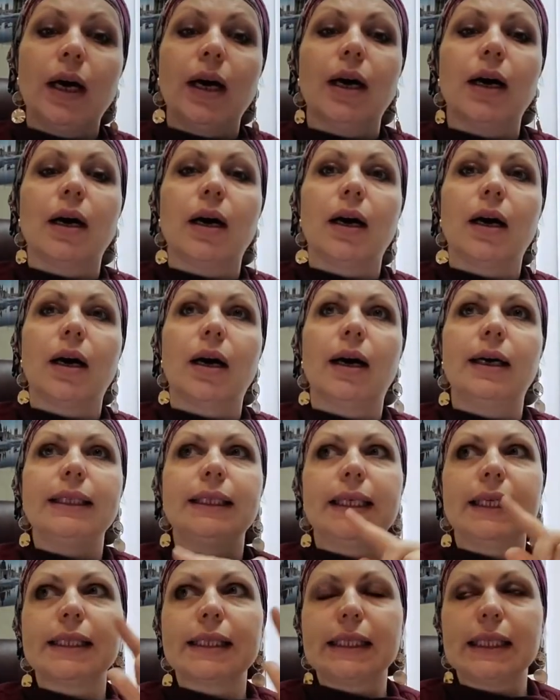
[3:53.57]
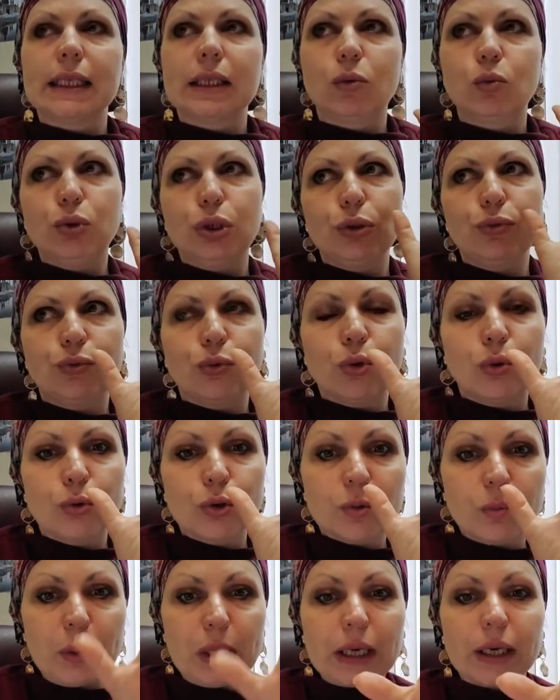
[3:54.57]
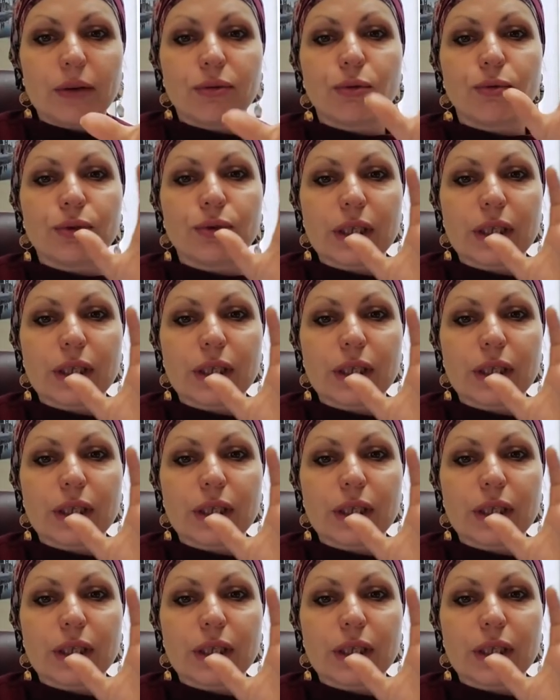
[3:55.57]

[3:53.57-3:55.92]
А, если у него успехов